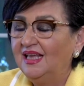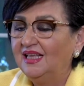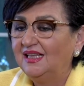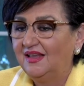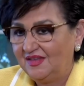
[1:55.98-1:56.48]

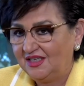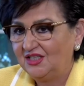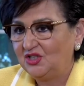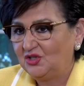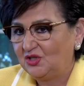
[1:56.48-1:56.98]

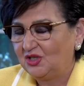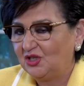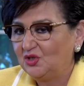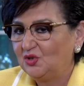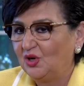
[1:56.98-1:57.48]
Наверное, еще
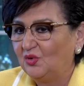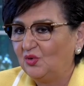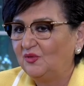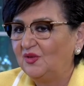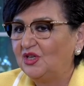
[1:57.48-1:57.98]
скажу
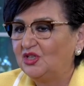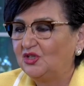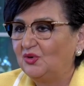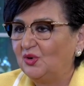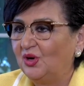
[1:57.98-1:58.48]
такую вещь,
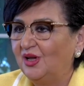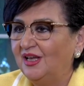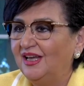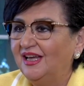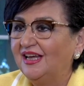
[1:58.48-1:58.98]
что
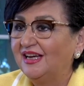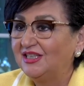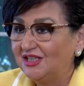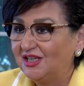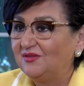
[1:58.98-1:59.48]

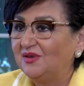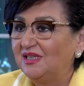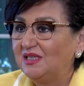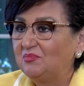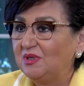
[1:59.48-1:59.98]

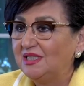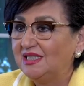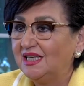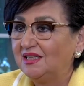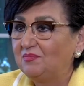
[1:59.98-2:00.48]
разыгрывается
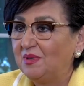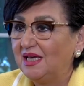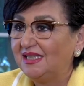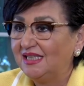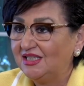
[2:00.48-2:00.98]

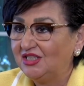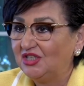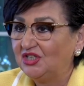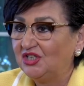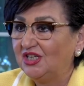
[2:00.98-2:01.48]
55
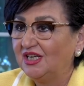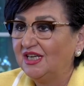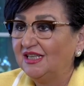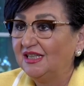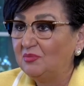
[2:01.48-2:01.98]
тысяч
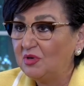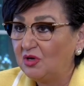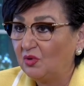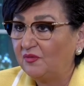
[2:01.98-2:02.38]
номеров